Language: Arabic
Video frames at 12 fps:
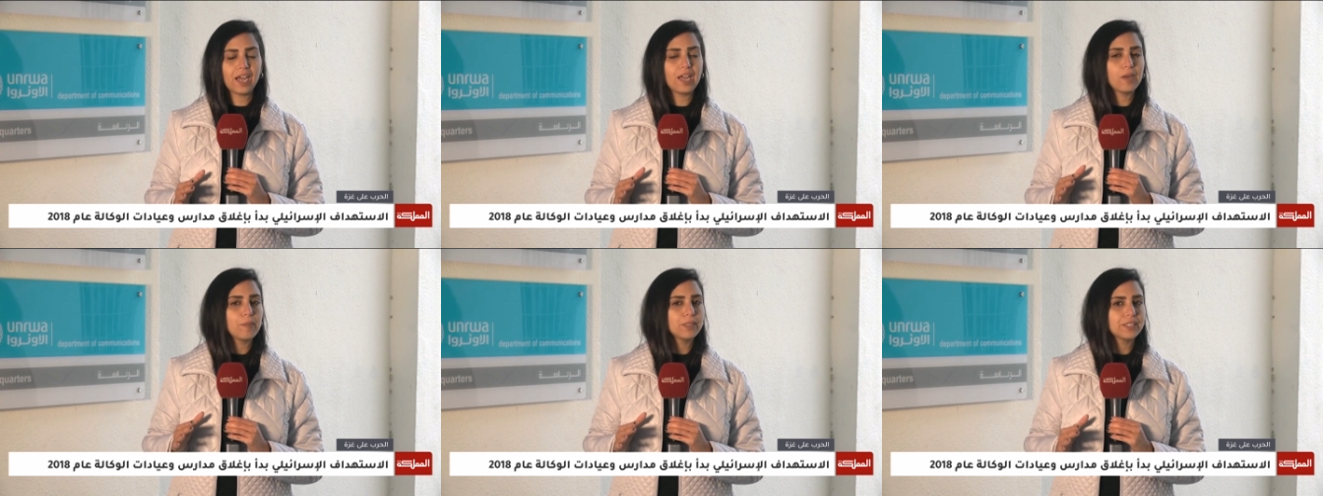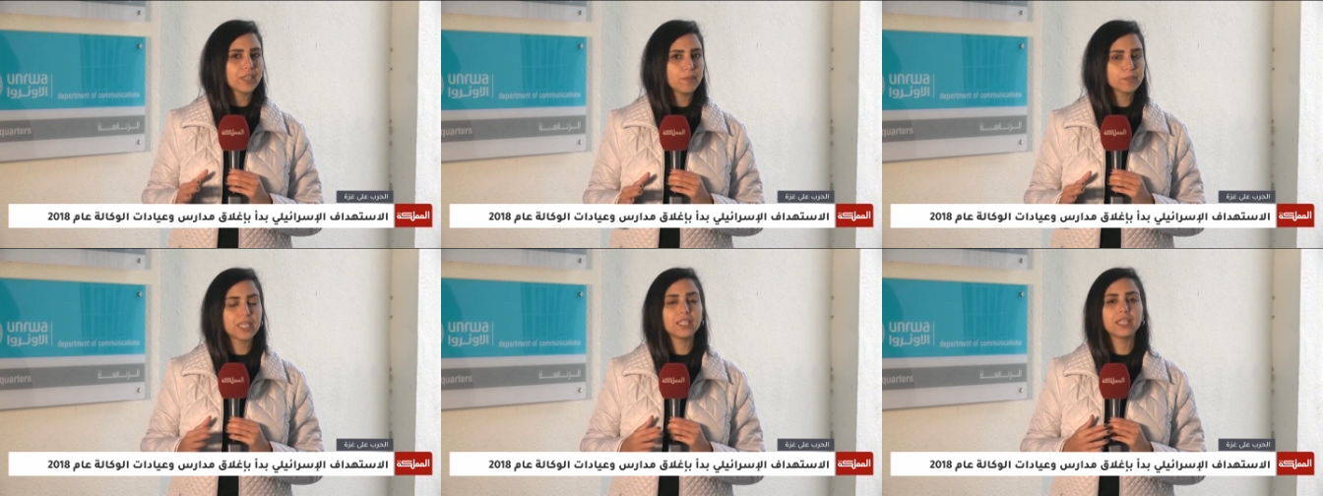عاما
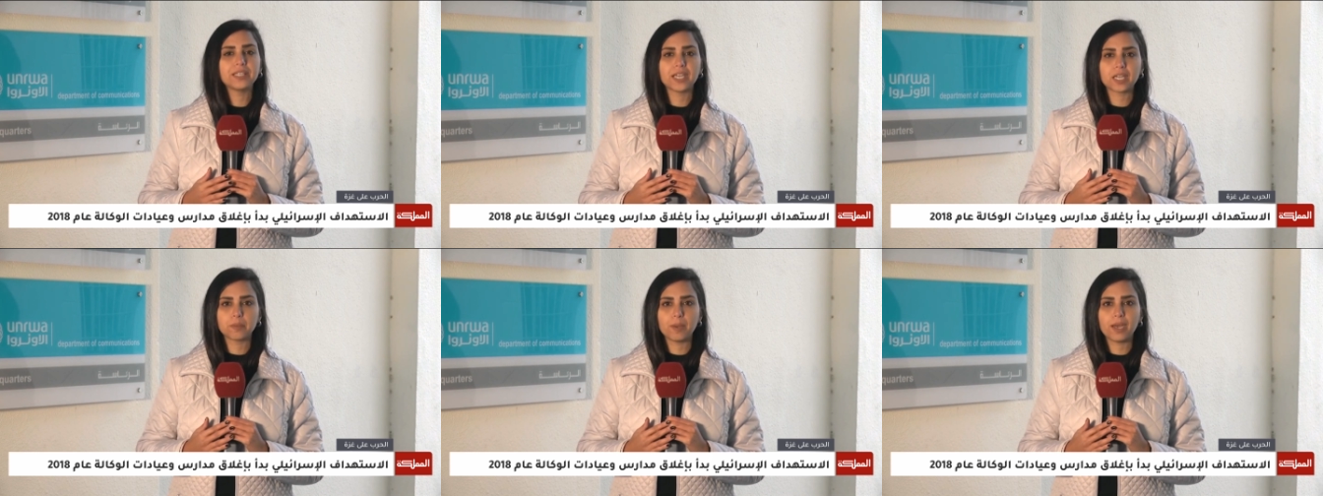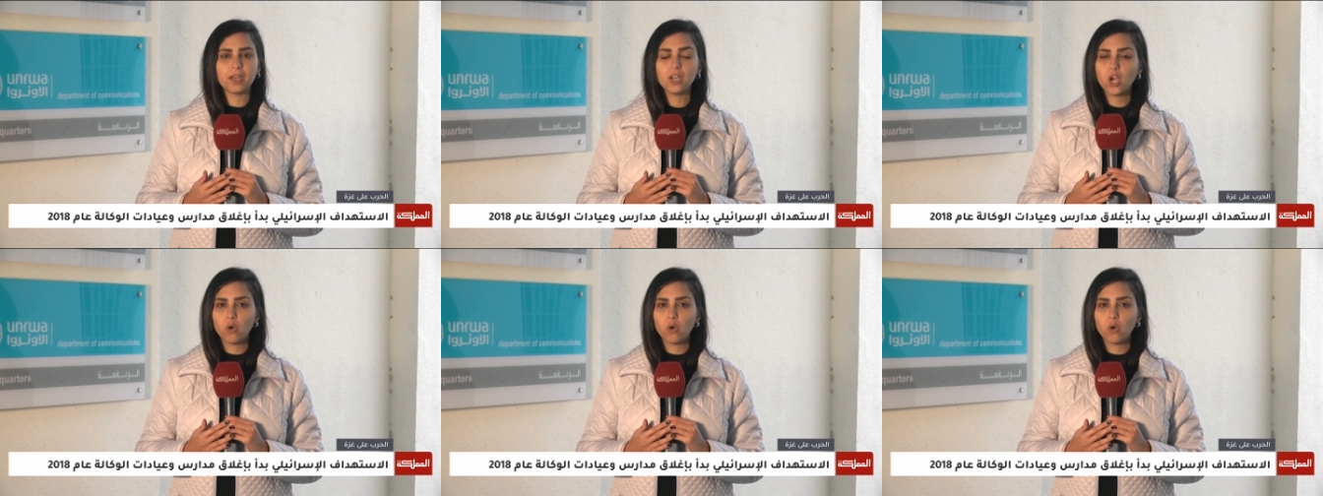رمزا للنكبة